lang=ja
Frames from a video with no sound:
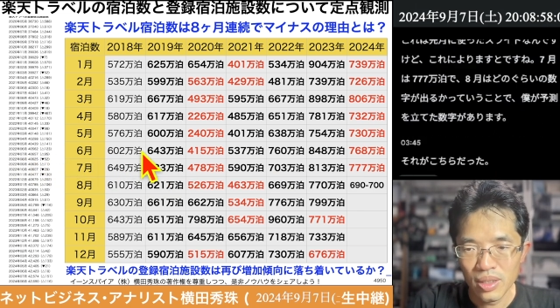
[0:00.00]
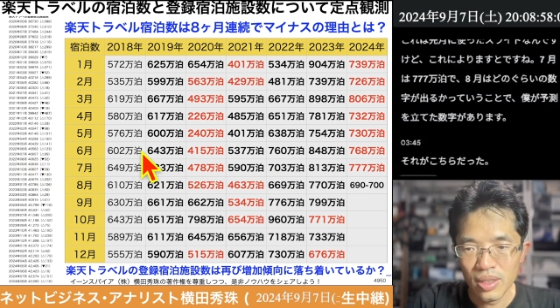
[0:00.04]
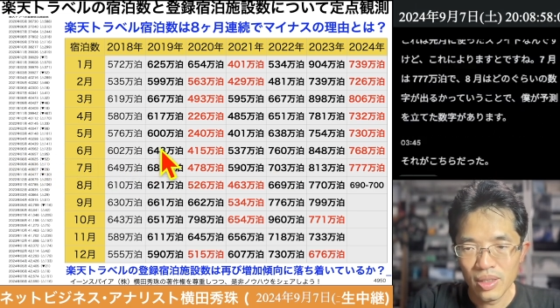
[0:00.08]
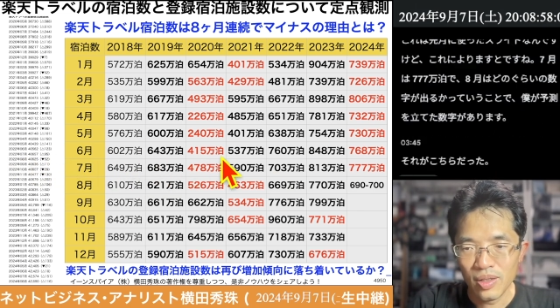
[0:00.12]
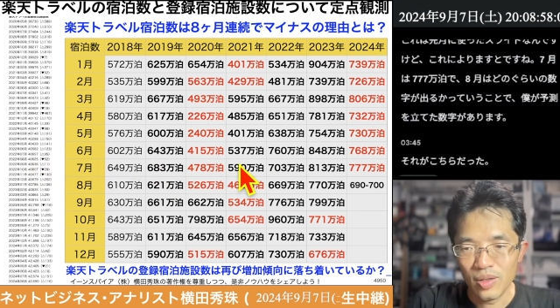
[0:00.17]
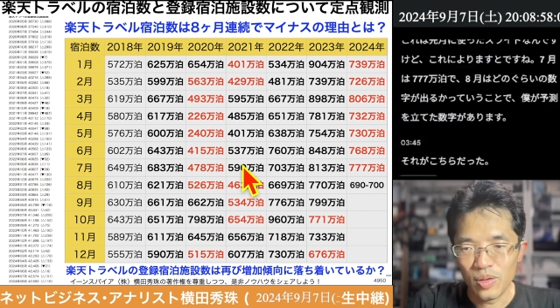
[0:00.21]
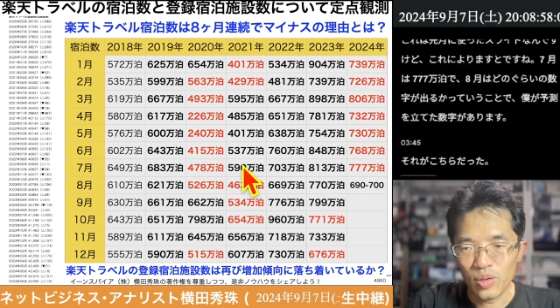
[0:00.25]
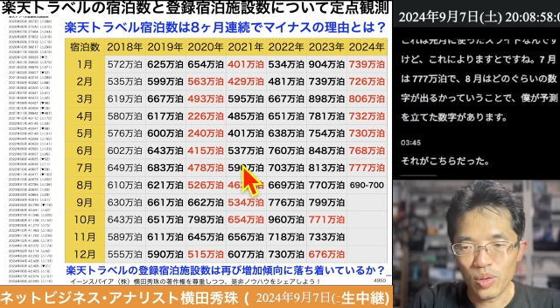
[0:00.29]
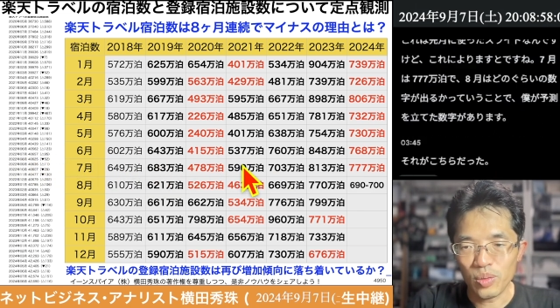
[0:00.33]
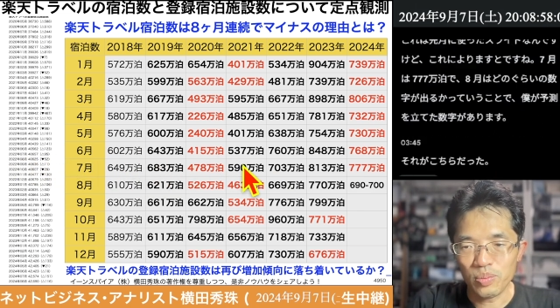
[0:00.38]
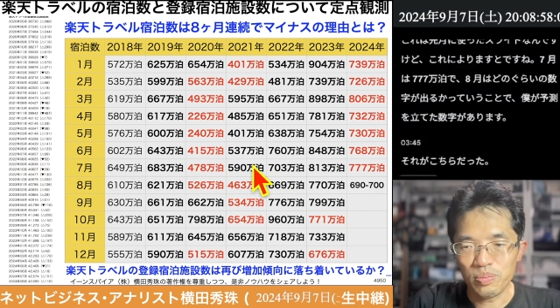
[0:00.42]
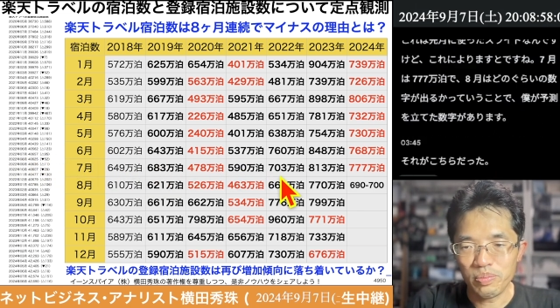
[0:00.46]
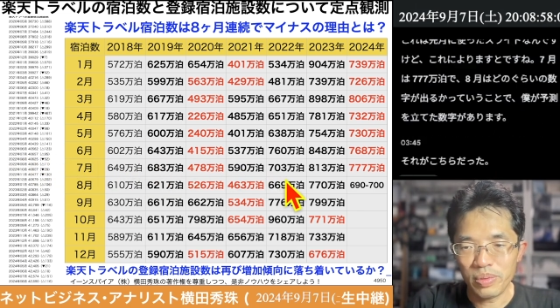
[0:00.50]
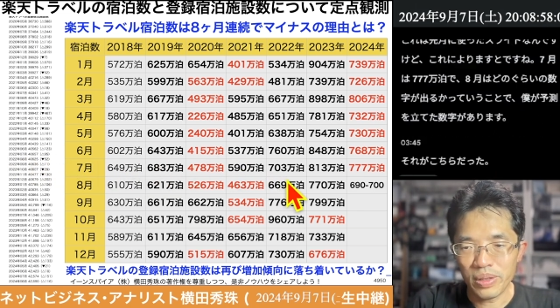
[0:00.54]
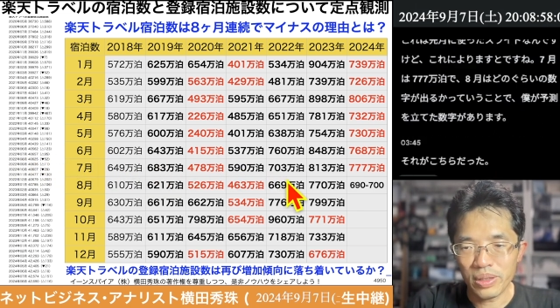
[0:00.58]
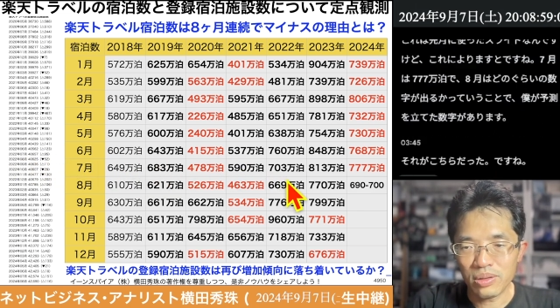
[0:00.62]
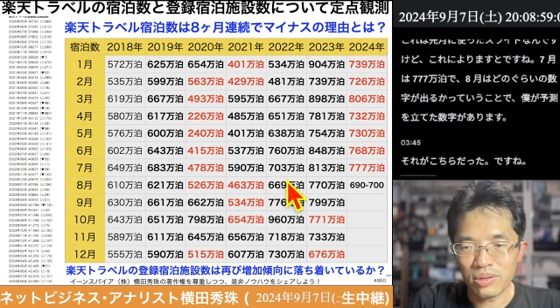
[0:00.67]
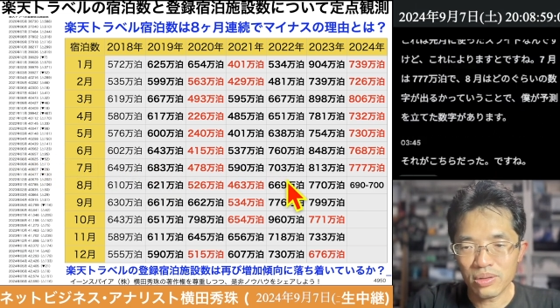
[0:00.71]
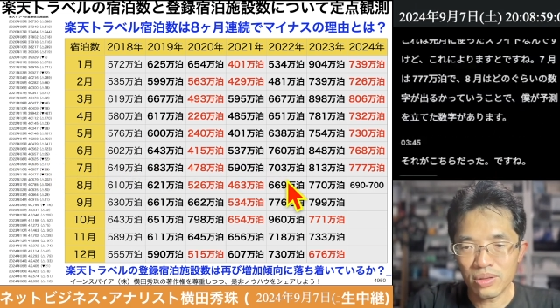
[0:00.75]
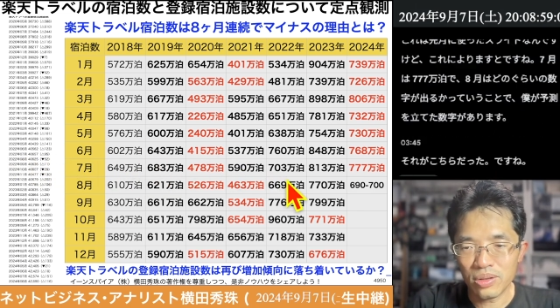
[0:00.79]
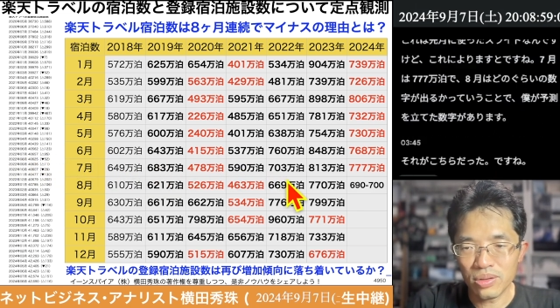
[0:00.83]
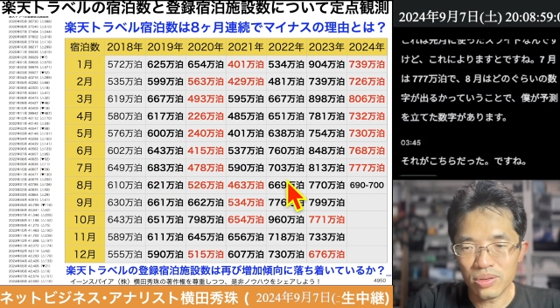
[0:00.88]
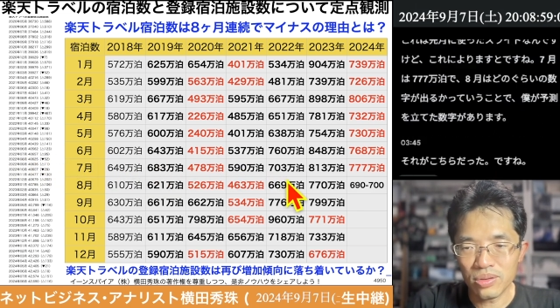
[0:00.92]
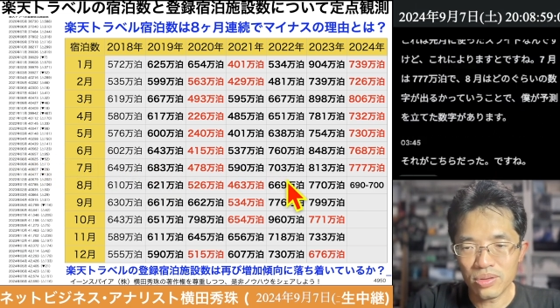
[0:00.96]

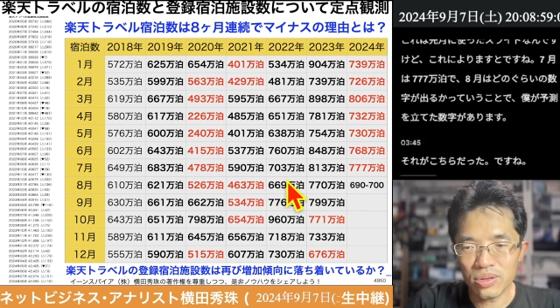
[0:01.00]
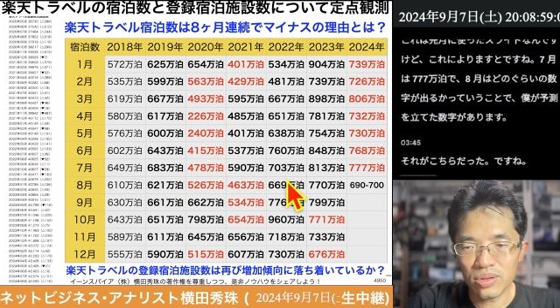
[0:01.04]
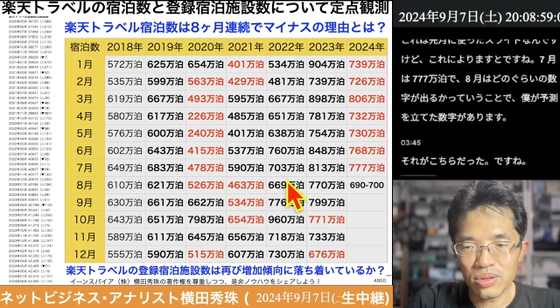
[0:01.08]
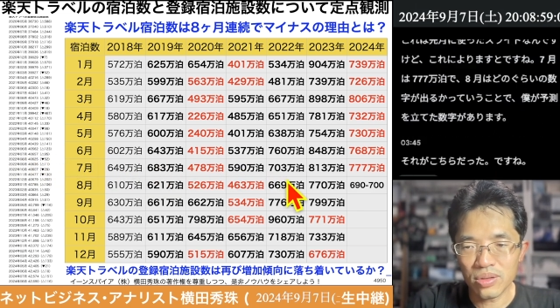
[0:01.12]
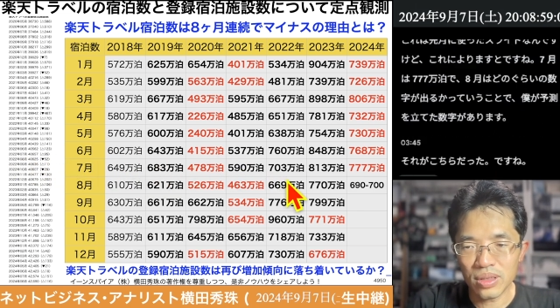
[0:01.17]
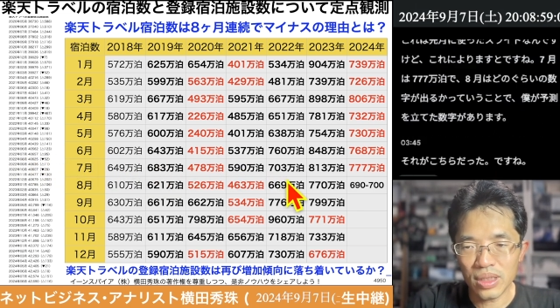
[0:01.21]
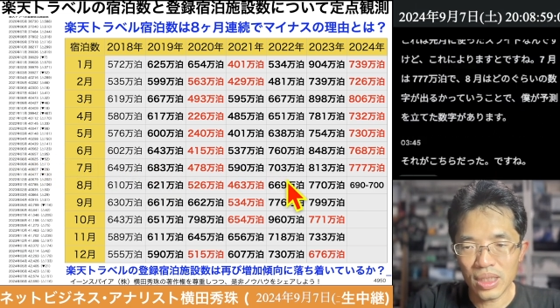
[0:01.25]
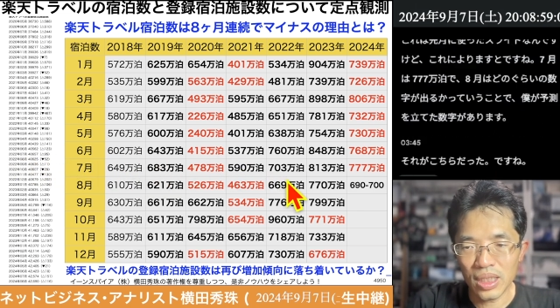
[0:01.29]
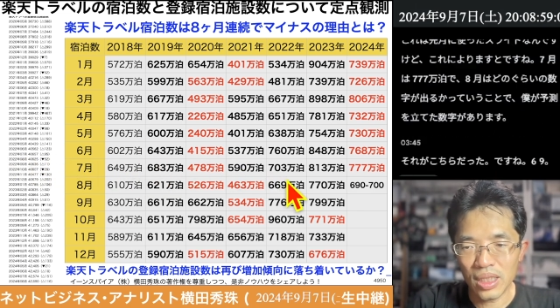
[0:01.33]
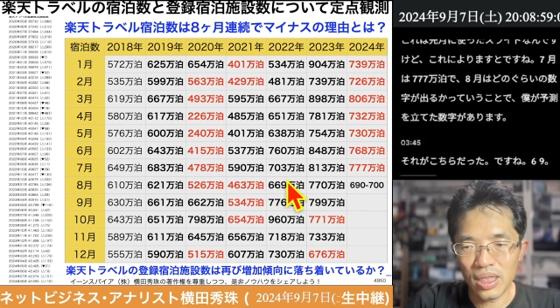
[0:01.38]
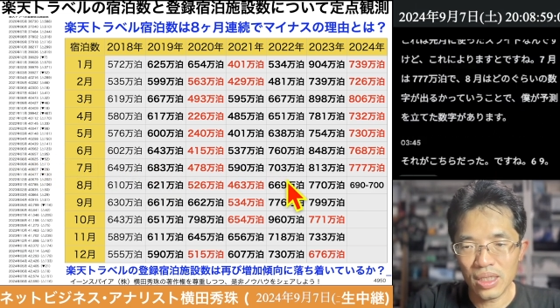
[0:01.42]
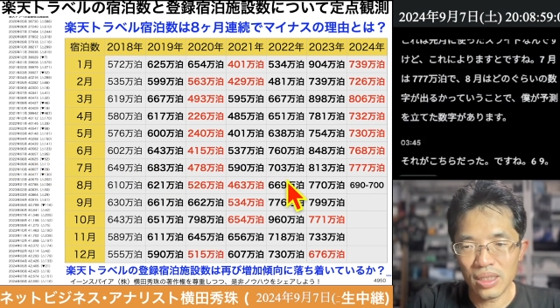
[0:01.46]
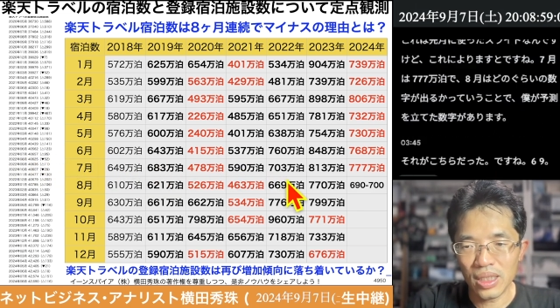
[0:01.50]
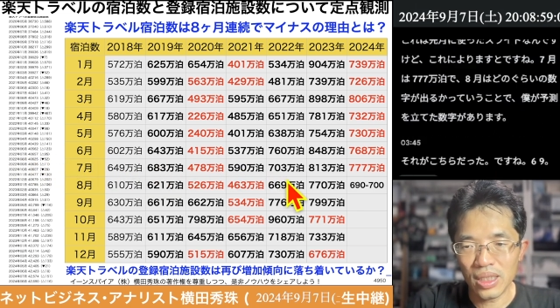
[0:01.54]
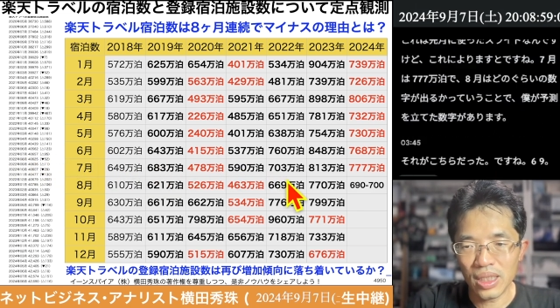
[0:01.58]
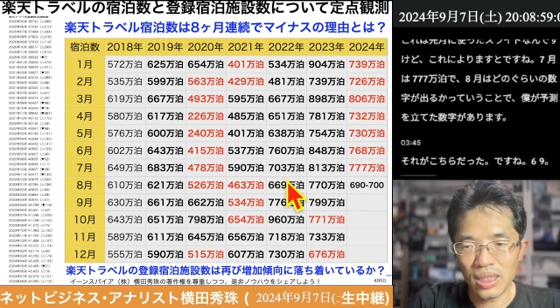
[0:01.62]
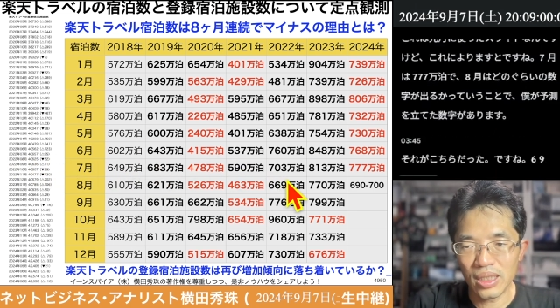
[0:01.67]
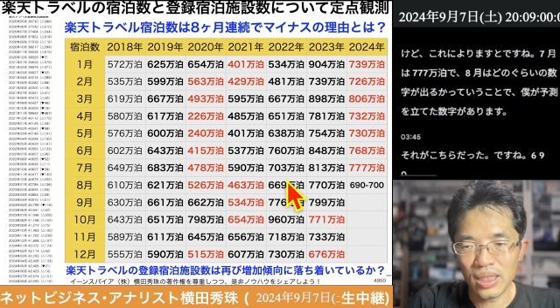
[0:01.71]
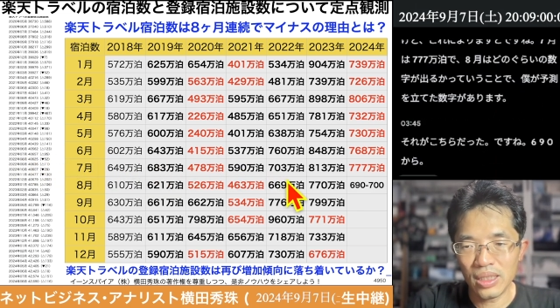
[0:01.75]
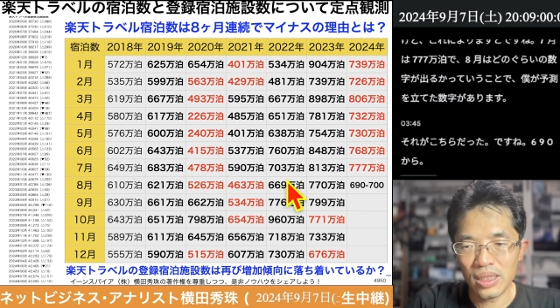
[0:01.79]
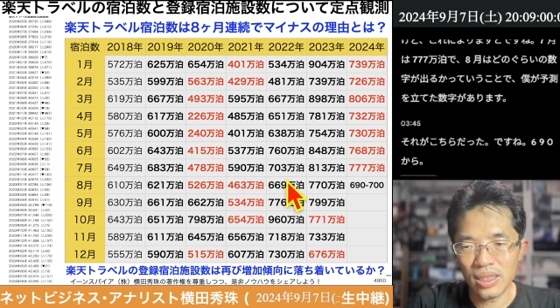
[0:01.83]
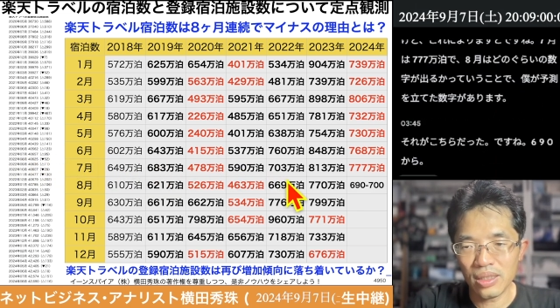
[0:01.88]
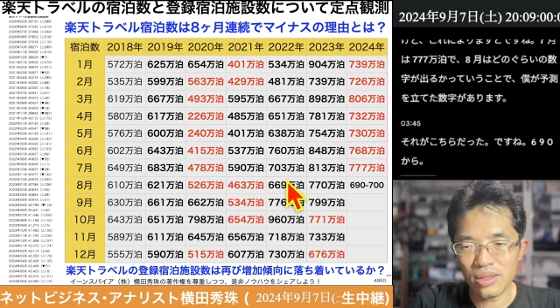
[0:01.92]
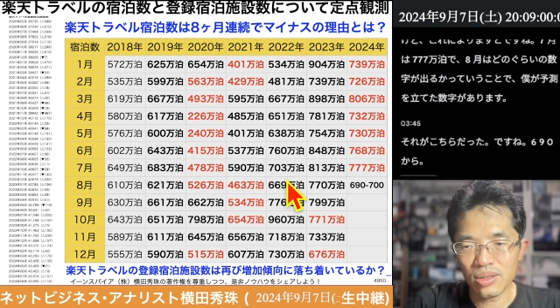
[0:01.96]
690から
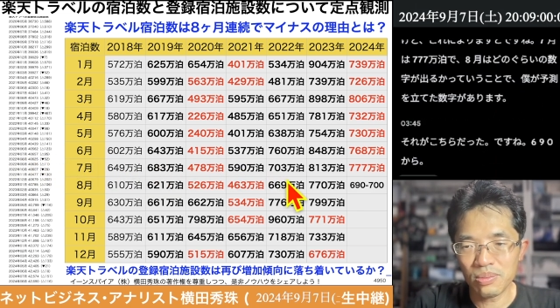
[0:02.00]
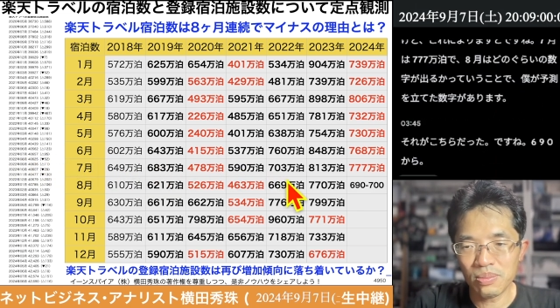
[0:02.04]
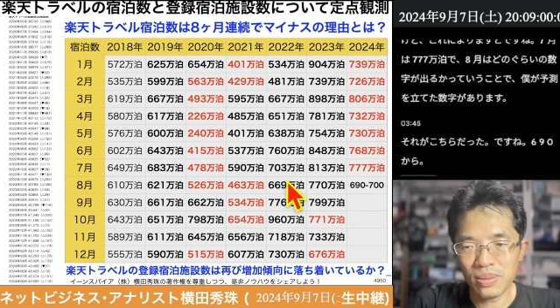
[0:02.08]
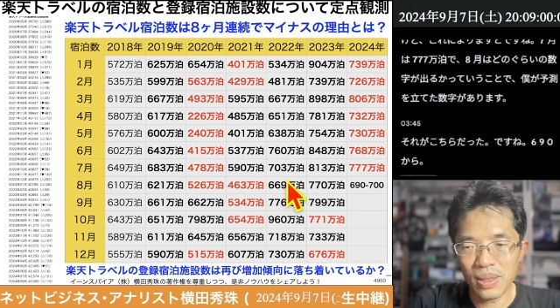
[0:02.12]
700